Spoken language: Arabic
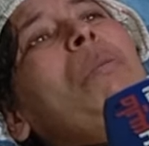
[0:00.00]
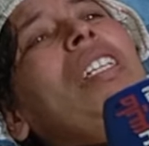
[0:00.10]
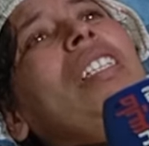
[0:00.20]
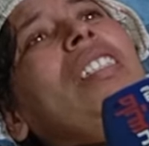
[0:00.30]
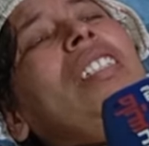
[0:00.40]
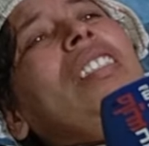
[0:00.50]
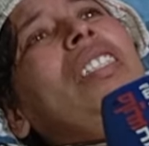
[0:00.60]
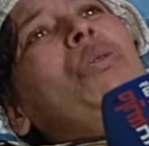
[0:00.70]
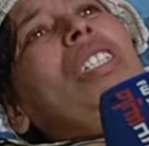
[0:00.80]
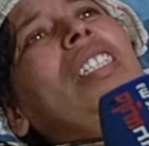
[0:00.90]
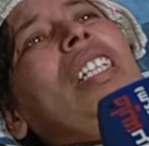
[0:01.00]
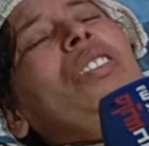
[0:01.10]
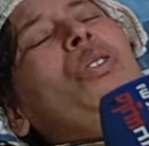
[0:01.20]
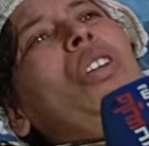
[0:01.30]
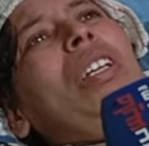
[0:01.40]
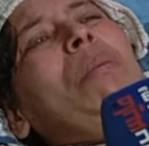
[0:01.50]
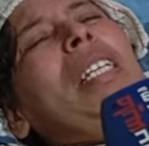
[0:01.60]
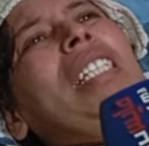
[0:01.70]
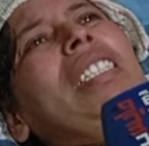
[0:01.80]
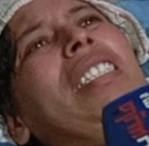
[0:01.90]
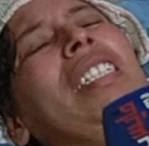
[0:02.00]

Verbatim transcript: ما عندي وليد عنده عامين